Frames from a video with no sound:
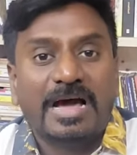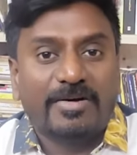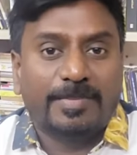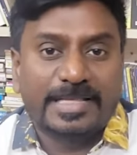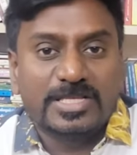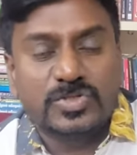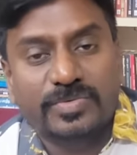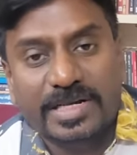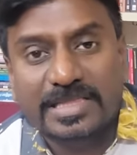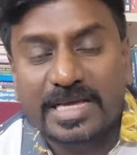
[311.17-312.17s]
அவர் படத்தில்
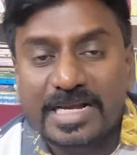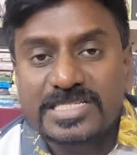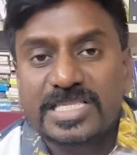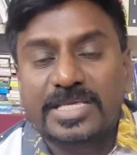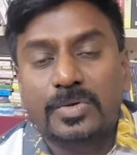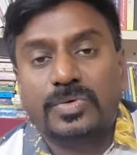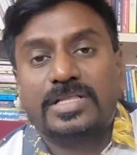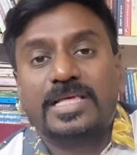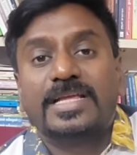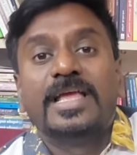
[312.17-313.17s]
சொல்வார் தானே செதுக்கி
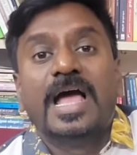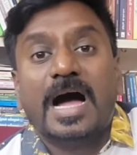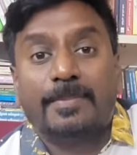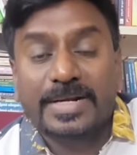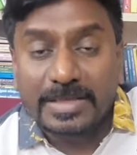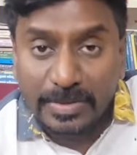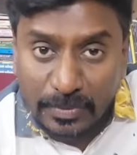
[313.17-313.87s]
கொண்டதாய் அப்படி